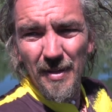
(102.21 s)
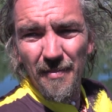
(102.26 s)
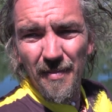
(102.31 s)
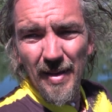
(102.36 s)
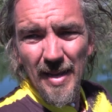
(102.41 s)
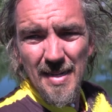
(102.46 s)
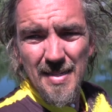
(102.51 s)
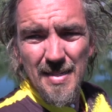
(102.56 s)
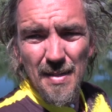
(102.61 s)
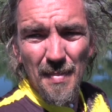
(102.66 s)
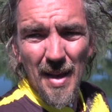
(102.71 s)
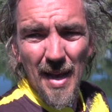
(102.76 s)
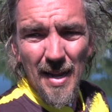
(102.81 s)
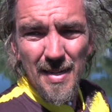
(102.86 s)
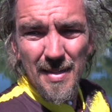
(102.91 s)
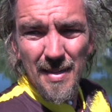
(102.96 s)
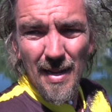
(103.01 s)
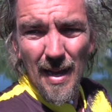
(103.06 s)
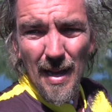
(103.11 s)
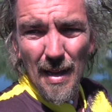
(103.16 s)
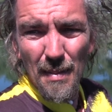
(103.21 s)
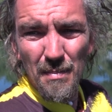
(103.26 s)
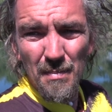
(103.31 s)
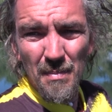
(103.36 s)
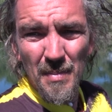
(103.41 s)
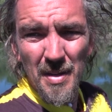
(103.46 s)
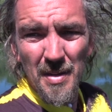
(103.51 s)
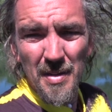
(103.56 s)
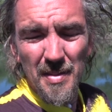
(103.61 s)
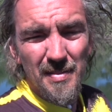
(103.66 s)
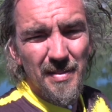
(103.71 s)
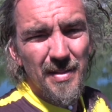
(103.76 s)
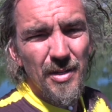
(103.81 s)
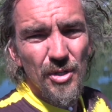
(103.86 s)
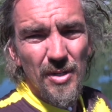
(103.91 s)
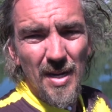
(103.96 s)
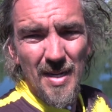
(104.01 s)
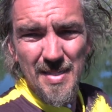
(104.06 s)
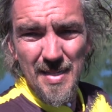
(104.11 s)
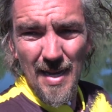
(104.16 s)
die Wälse im Altarm ist
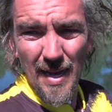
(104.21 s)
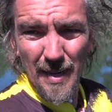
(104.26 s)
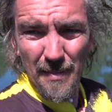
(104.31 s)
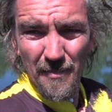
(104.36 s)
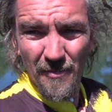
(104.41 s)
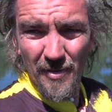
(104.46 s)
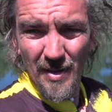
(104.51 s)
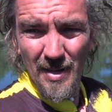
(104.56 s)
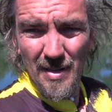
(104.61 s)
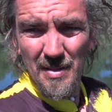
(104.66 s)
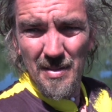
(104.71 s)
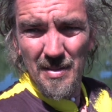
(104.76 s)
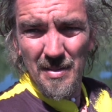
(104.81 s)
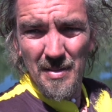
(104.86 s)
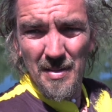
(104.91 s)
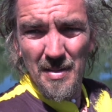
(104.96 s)
nicht ganz einfach.